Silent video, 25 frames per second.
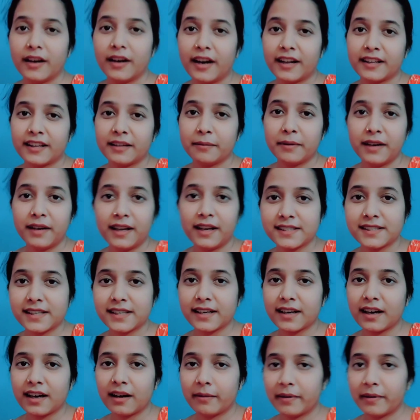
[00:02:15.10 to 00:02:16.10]
রাতেবেলা আজকে
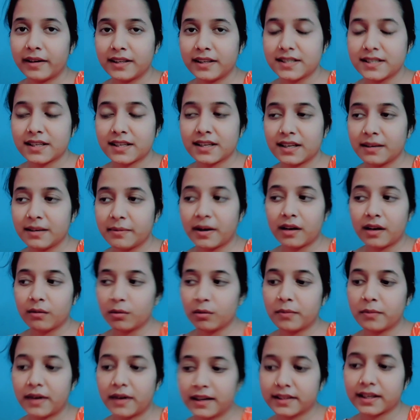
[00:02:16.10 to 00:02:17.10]
খাবারে যে কি বানাবো
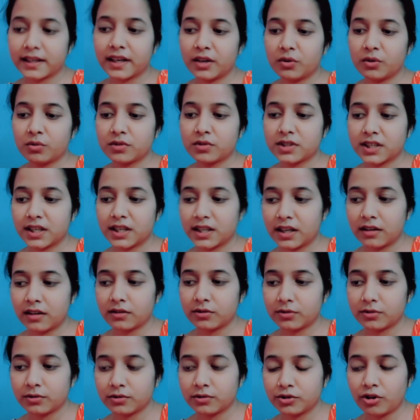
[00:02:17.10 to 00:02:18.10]
মাথায় ঢুকছে না জানো
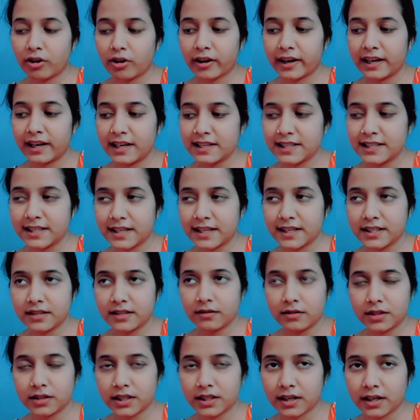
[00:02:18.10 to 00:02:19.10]
তো সকালে যেটা
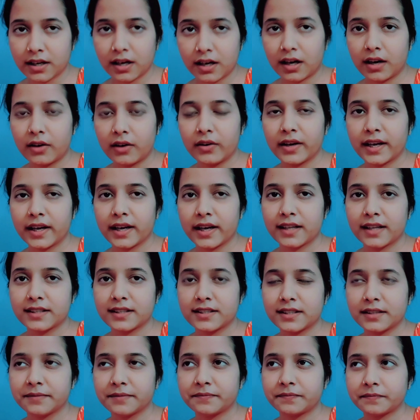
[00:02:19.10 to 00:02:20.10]
ছিল সেটা খাওয়া হয়ে গেছে